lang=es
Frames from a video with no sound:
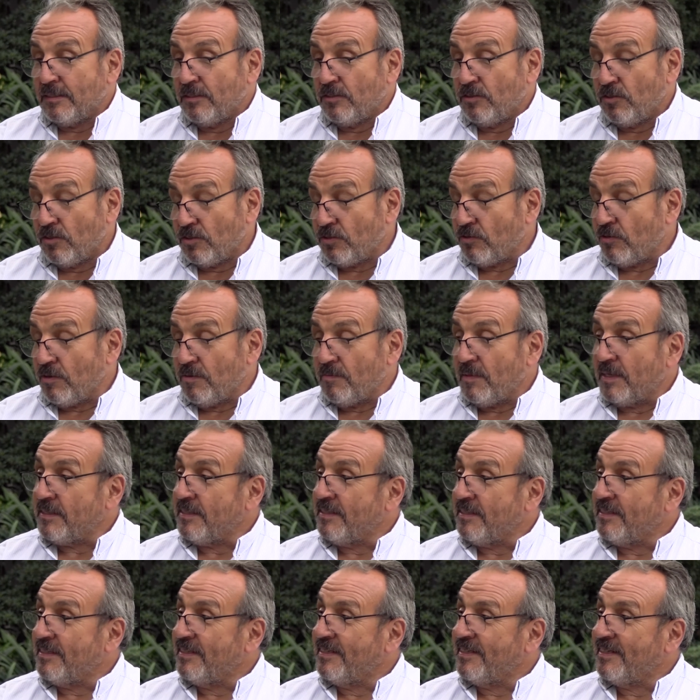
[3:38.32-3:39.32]
No llover
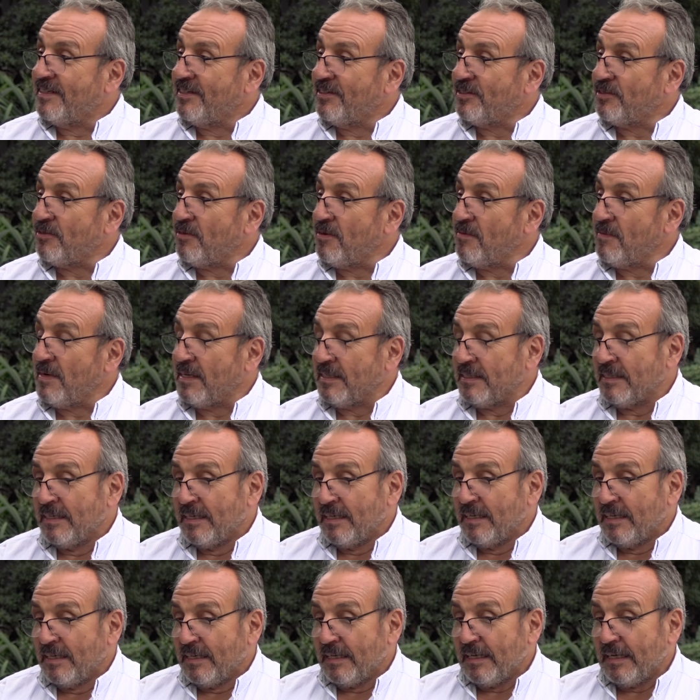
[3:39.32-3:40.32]
más, no llover más.
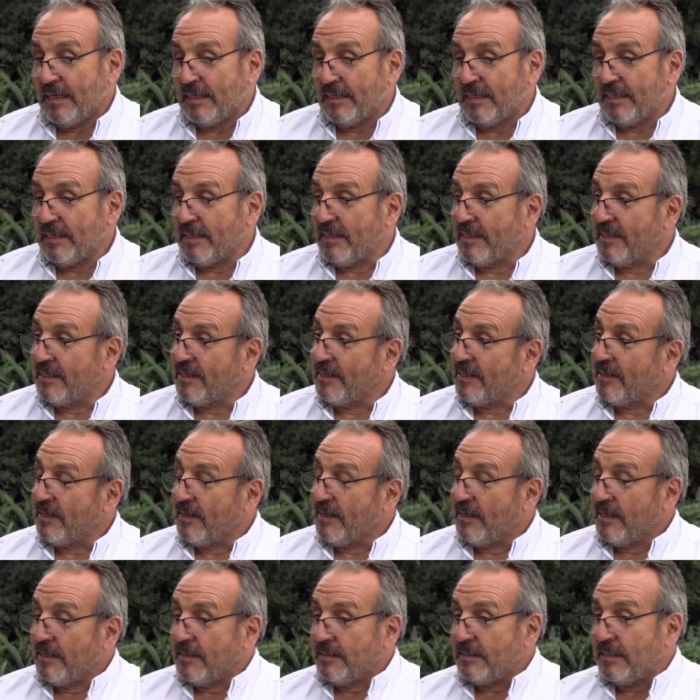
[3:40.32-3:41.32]
mucha este, luminosidad.
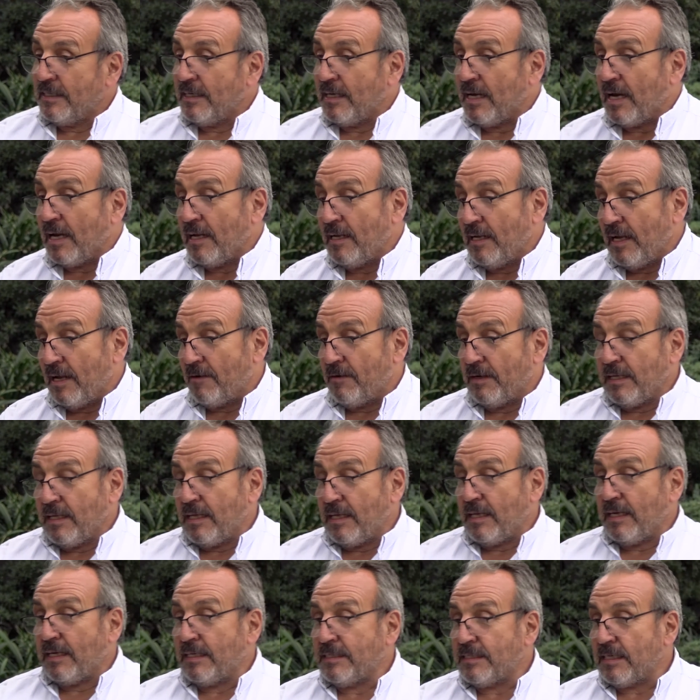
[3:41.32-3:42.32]
Sí, en las
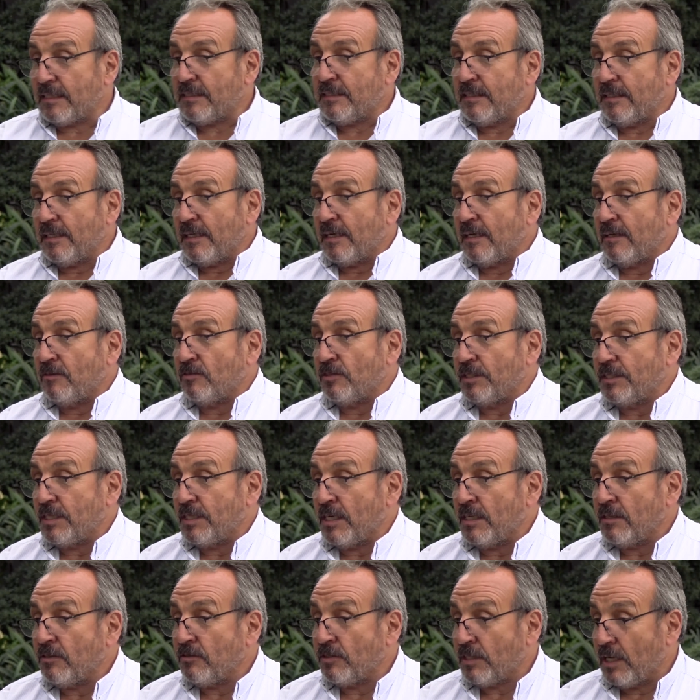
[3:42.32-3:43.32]
variedades que ya se están
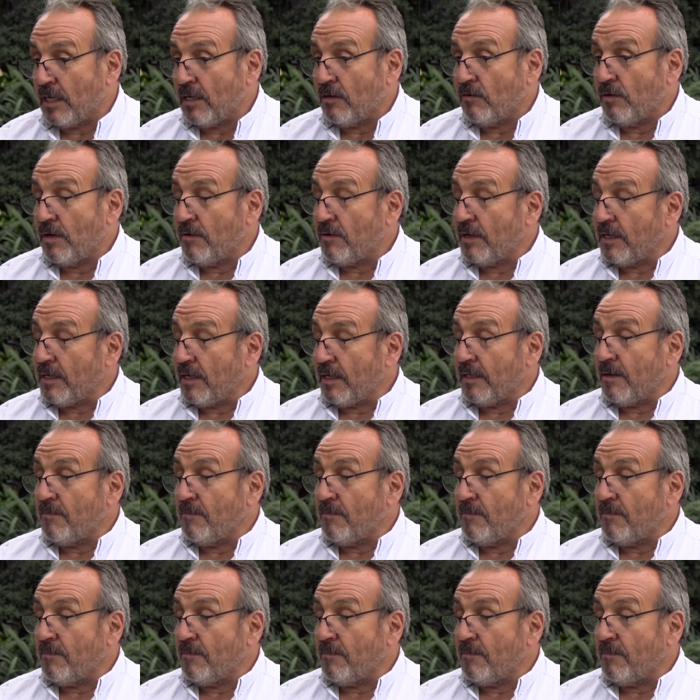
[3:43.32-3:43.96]
cosechando, ya hay algunas variedades